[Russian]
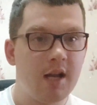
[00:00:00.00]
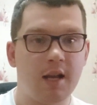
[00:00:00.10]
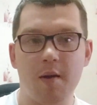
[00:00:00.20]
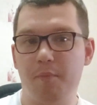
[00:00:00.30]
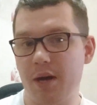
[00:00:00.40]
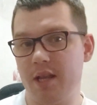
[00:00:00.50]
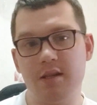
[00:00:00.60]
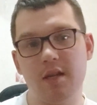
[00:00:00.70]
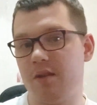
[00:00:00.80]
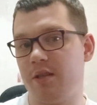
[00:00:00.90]
компания
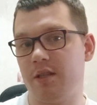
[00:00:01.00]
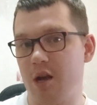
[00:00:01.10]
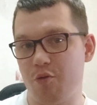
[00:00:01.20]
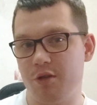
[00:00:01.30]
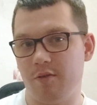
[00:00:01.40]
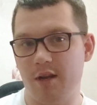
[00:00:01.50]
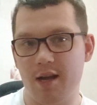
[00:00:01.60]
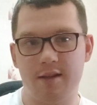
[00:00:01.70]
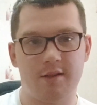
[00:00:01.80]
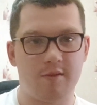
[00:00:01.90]
Z всегда
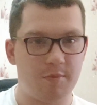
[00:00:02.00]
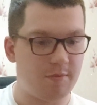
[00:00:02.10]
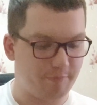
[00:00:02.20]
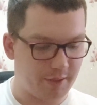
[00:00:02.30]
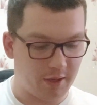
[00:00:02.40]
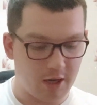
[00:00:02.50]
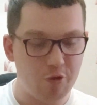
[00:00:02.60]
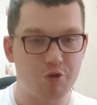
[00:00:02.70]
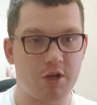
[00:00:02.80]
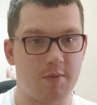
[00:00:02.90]
удивляет своими
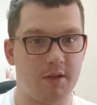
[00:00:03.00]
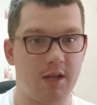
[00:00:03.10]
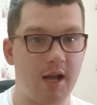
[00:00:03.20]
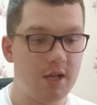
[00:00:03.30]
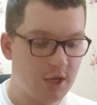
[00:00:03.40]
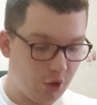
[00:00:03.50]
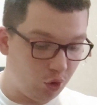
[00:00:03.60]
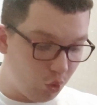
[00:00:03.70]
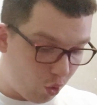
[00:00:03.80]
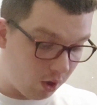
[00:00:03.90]
приколюшками, да.
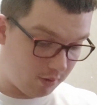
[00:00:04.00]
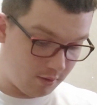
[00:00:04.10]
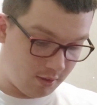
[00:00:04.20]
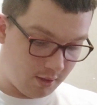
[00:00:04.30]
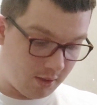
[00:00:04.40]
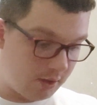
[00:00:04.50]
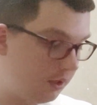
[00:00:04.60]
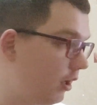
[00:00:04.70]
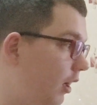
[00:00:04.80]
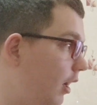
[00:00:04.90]
Но
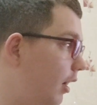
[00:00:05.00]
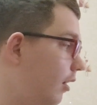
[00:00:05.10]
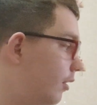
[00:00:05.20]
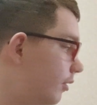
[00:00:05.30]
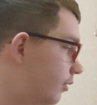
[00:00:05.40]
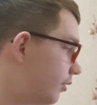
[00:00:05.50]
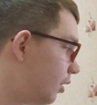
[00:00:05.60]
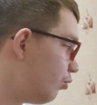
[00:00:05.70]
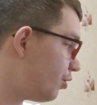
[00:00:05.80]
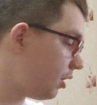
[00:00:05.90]
э,
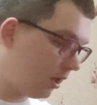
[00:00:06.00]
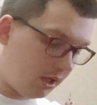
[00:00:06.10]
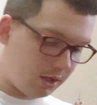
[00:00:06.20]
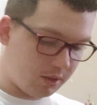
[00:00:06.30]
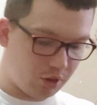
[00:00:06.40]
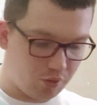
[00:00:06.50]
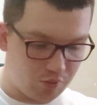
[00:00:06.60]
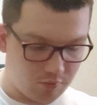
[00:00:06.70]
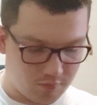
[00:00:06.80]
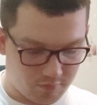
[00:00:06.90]
наушники, я скажу